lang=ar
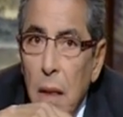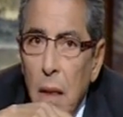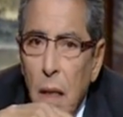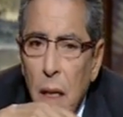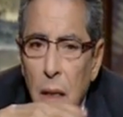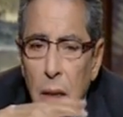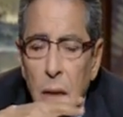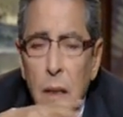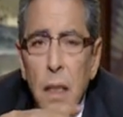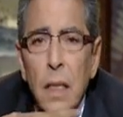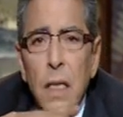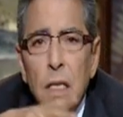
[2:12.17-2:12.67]

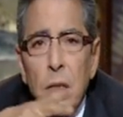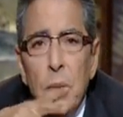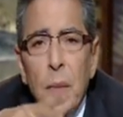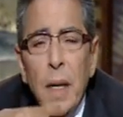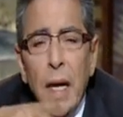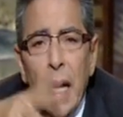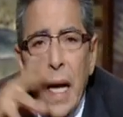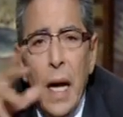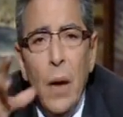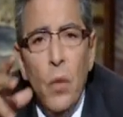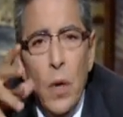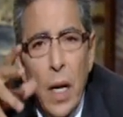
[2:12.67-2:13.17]
أظن اسمها
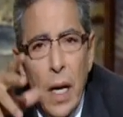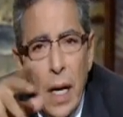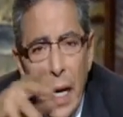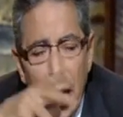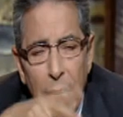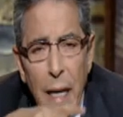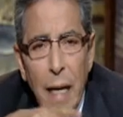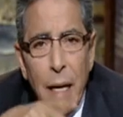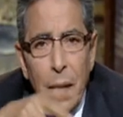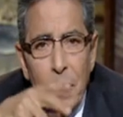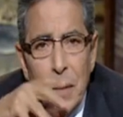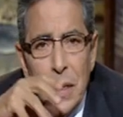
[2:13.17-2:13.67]
خولة
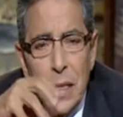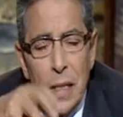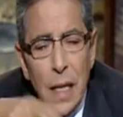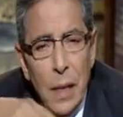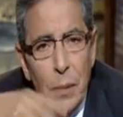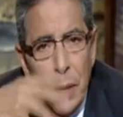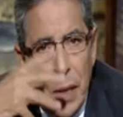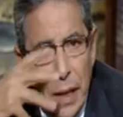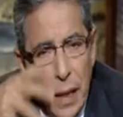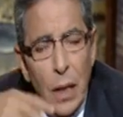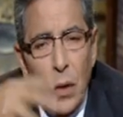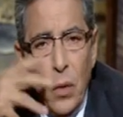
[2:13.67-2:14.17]
حاجة بس
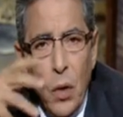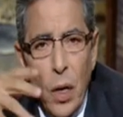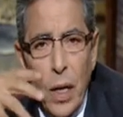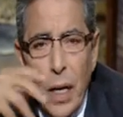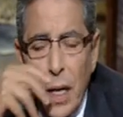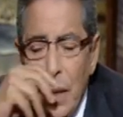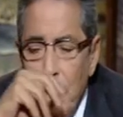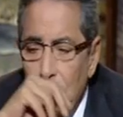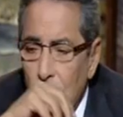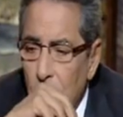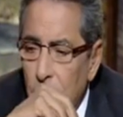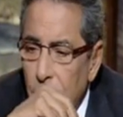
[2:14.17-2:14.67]
هحكي لكم
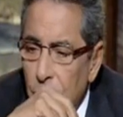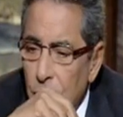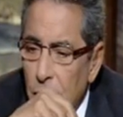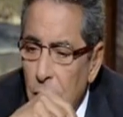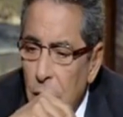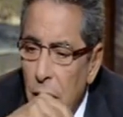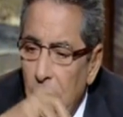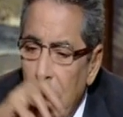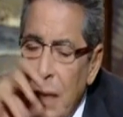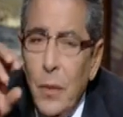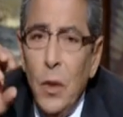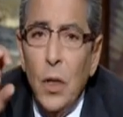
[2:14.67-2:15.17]
عنها
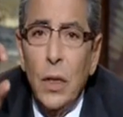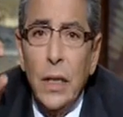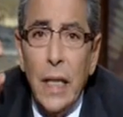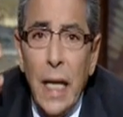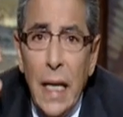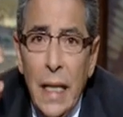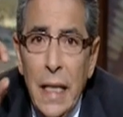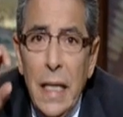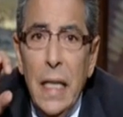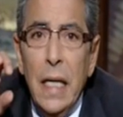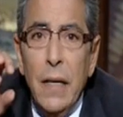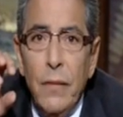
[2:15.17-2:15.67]
بالتفصيل لأن مرات
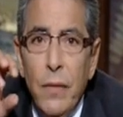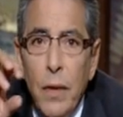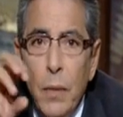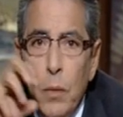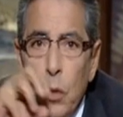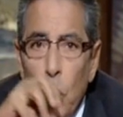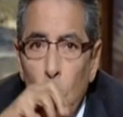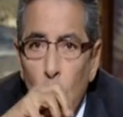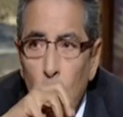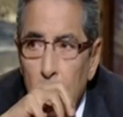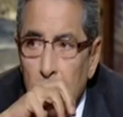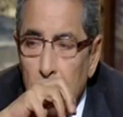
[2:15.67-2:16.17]
خلينا في
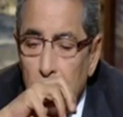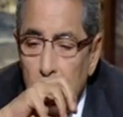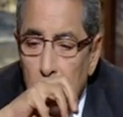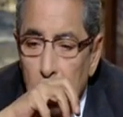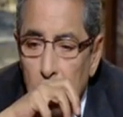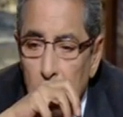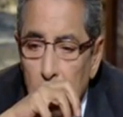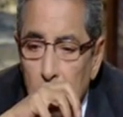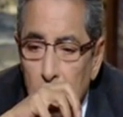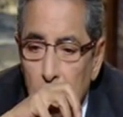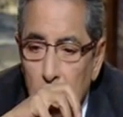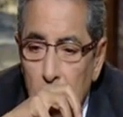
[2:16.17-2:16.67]
أبو عبيدة
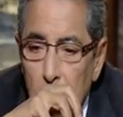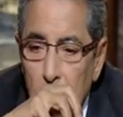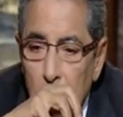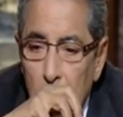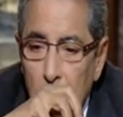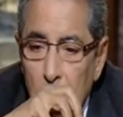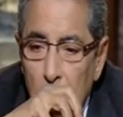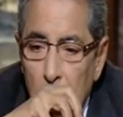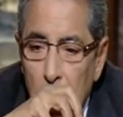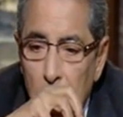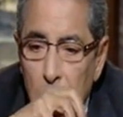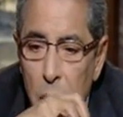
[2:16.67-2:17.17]

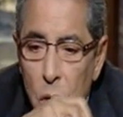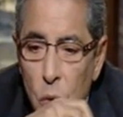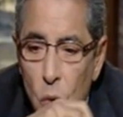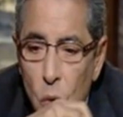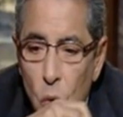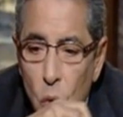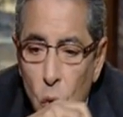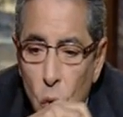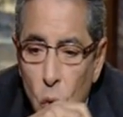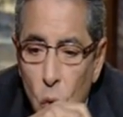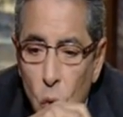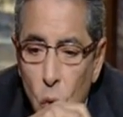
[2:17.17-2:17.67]

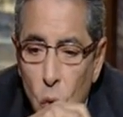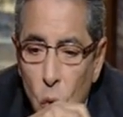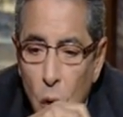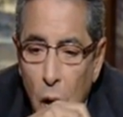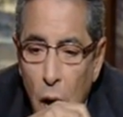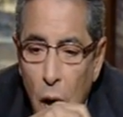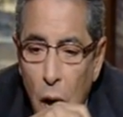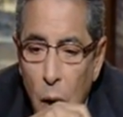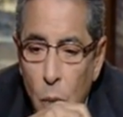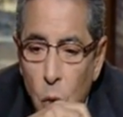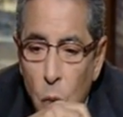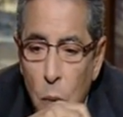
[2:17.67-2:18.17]
إنه
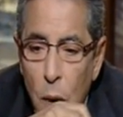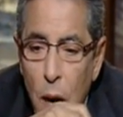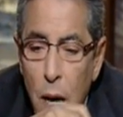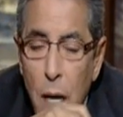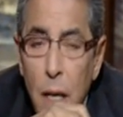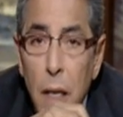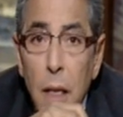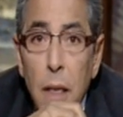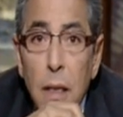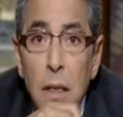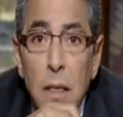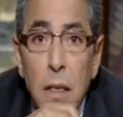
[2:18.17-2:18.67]
أبو
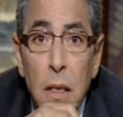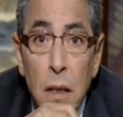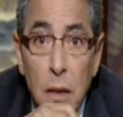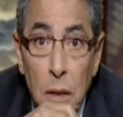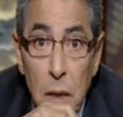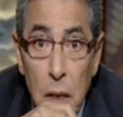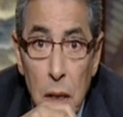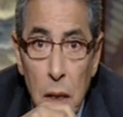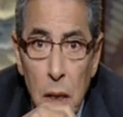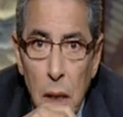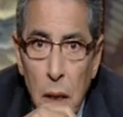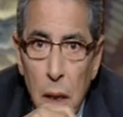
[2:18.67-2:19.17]
بكر
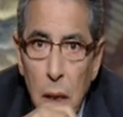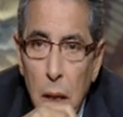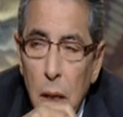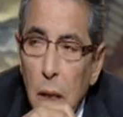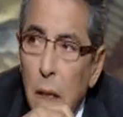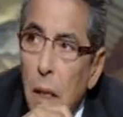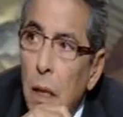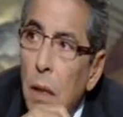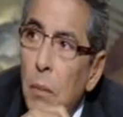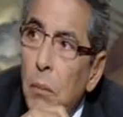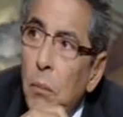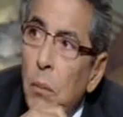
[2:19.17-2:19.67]
الصديق
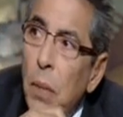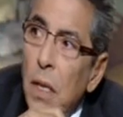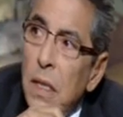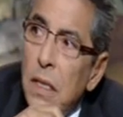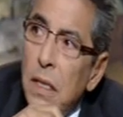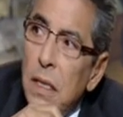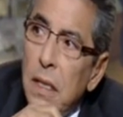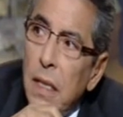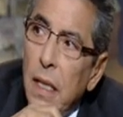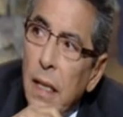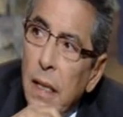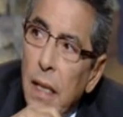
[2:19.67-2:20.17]

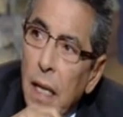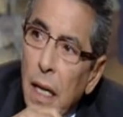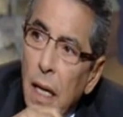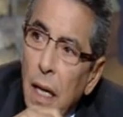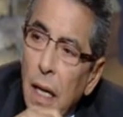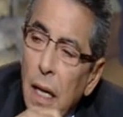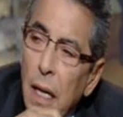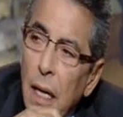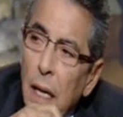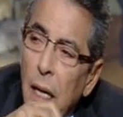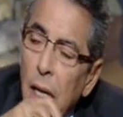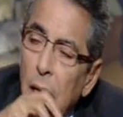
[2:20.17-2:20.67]
بص كده
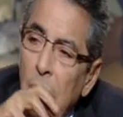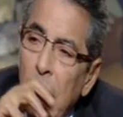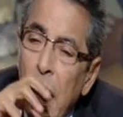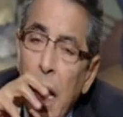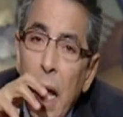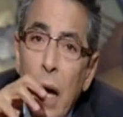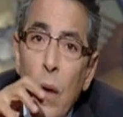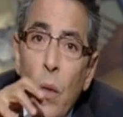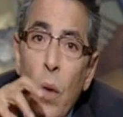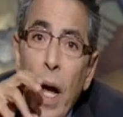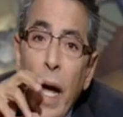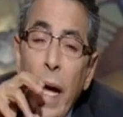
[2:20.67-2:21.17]

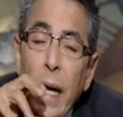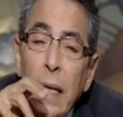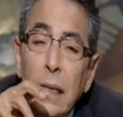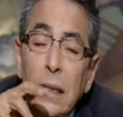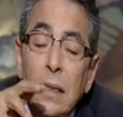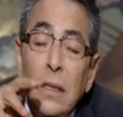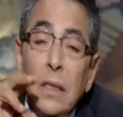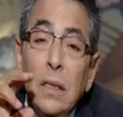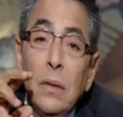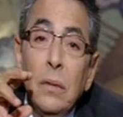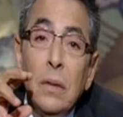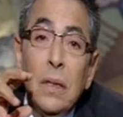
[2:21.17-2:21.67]
لقى واحد
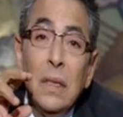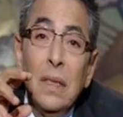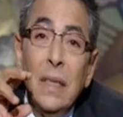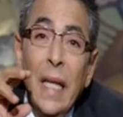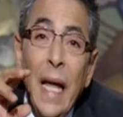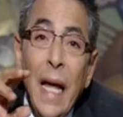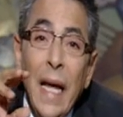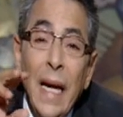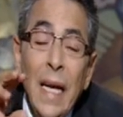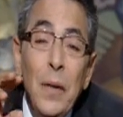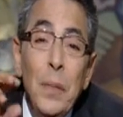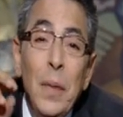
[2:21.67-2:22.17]

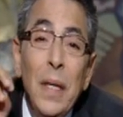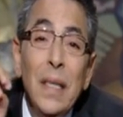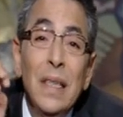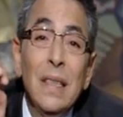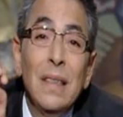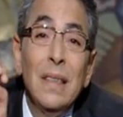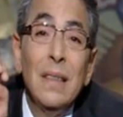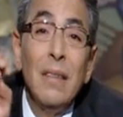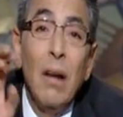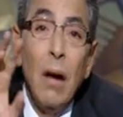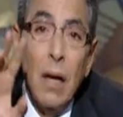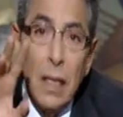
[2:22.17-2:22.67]

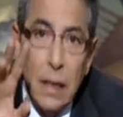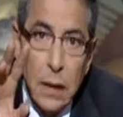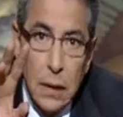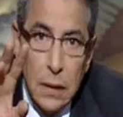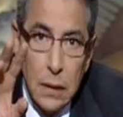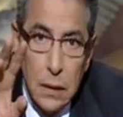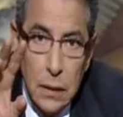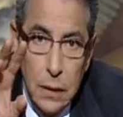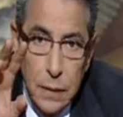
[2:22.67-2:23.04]
تقريبا طاير